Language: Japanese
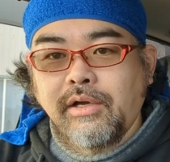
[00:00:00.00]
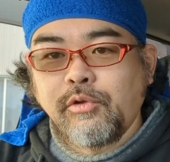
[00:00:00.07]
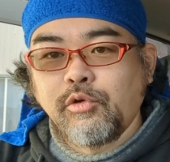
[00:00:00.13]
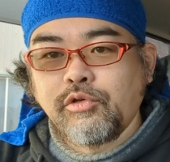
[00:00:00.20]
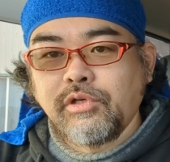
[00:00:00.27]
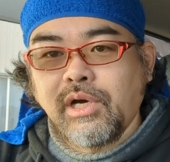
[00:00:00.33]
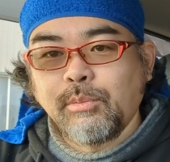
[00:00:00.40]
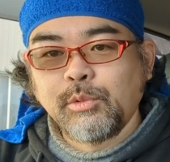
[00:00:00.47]
あ、よ
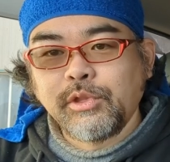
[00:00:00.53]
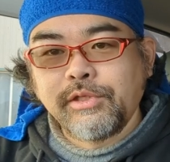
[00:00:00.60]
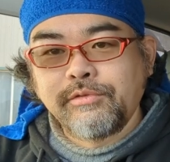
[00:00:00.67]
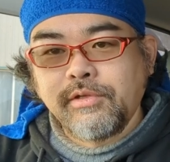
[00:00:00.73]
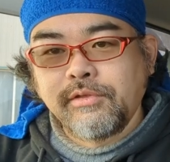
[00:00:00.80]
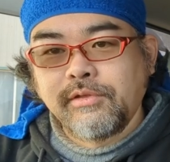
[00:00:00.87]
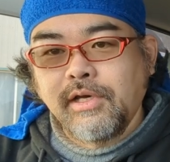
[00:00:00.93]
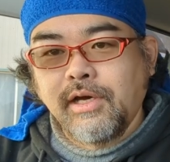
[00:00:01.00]
く
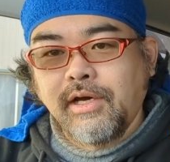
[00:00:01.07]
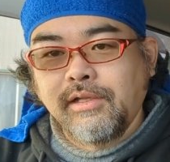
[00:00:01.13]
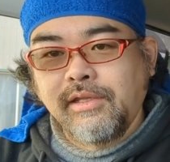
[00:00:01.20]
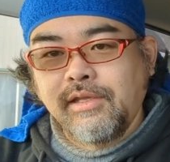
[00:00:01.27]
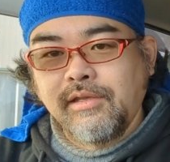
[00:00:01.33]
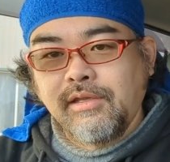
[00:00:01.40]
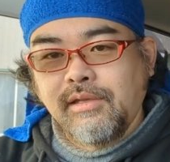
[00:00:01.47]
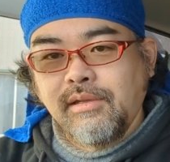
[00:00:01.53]
アモンネセンター
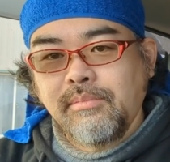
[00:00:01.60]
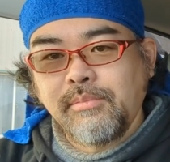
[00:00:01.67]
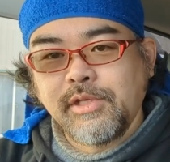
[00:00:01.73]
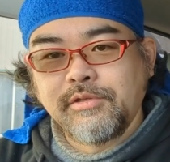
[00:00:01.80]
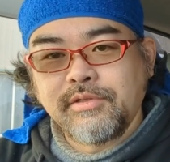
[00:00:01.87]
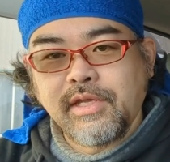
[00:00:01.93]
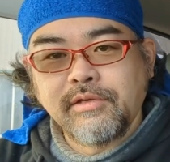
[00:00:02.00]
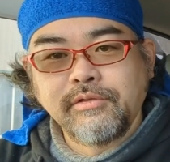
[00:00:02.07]
で見
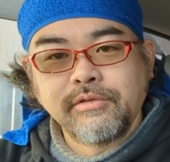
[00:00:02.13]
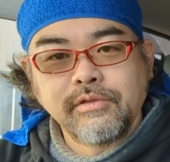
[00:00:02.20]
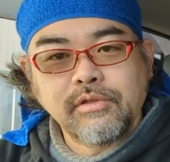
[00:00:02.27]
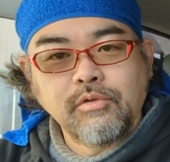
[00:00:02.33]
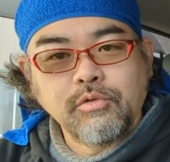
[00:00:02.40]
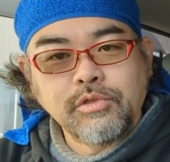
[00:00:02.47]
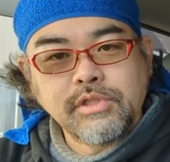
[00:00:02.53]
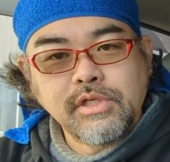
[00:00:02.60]
つける
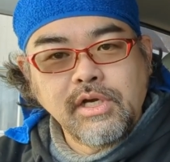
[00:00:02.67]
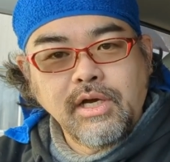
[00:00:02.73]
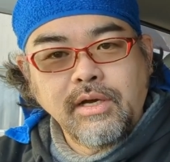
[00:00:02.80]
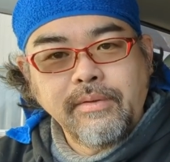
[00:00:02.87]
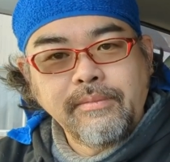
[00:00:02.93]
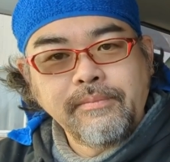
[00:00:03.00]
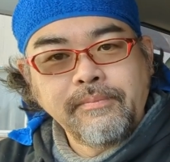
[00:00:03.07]
こちら、はい、